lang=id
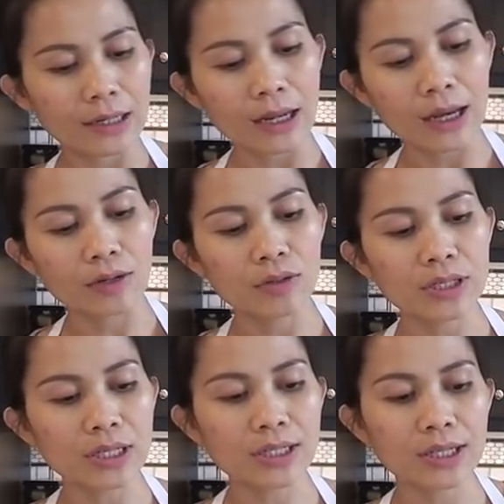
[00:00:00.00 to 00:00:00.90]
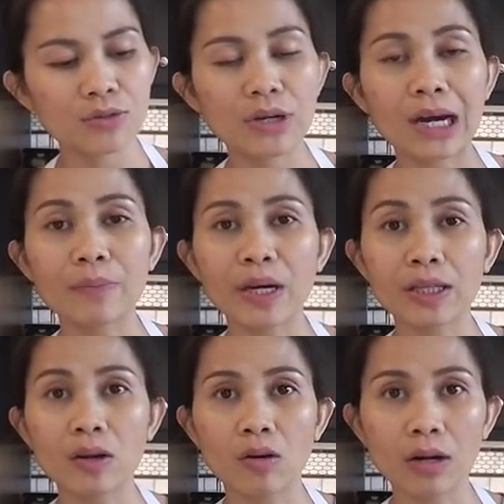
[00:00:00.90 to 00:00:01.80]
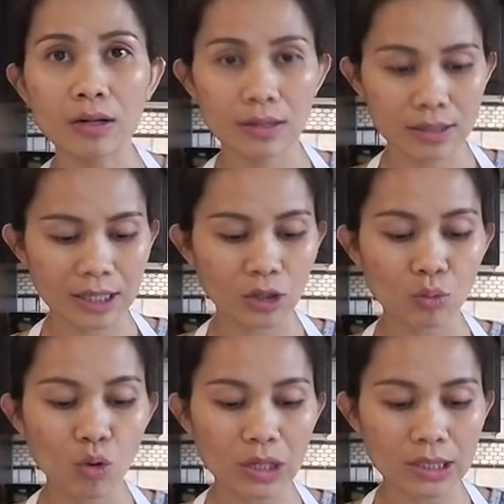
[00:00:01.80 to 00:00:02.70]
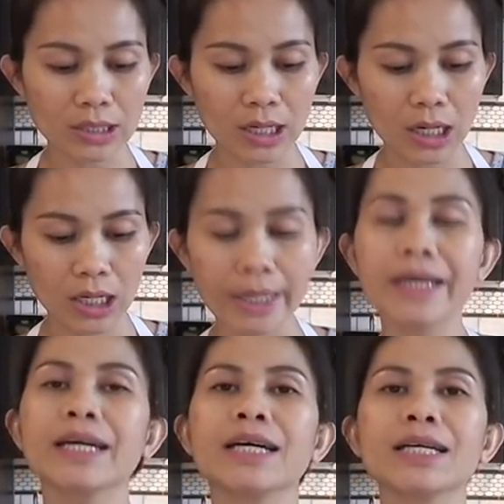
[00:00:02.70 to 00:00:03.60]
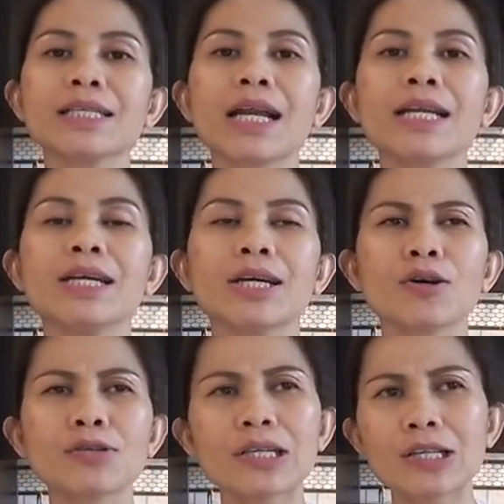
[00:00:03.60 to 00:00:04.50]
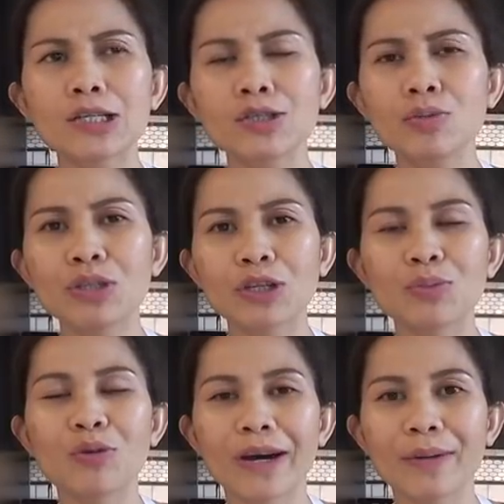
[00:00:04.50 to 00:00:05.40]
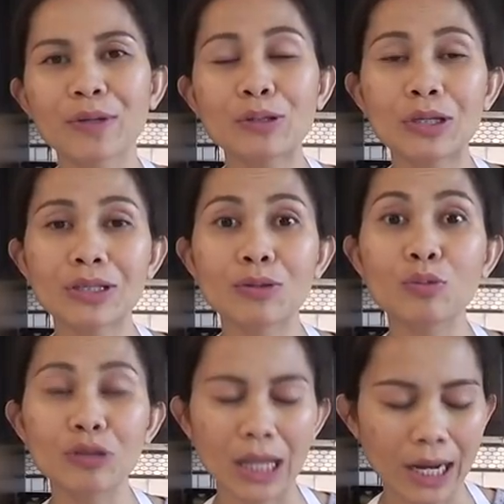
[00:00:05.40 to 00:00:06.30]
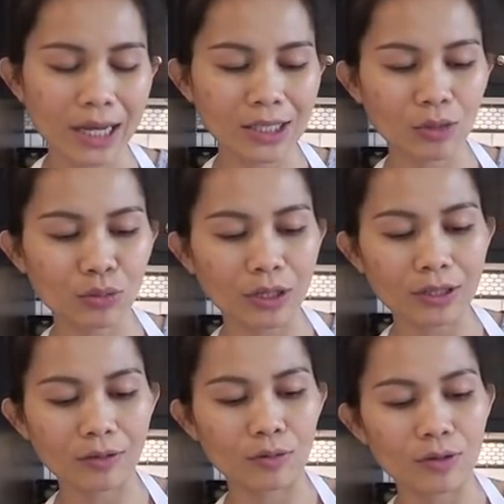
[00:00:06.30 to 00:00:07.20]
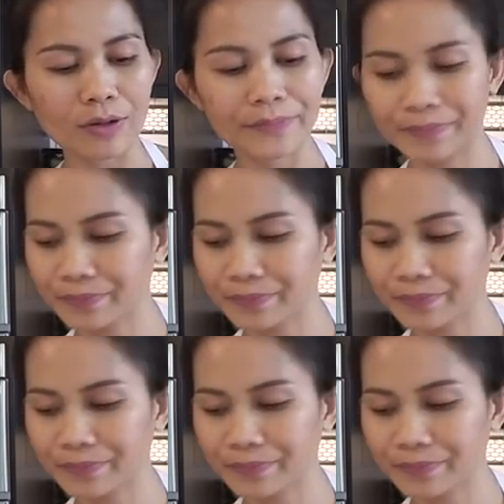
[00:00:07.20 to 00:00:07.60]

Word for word: Lalu di sini saya juga akan pakai telur, satu buah saja. Salah ding, kok saya selalu nyebut satu buah ya? Maksudnya satu butir ya, satu butir telur.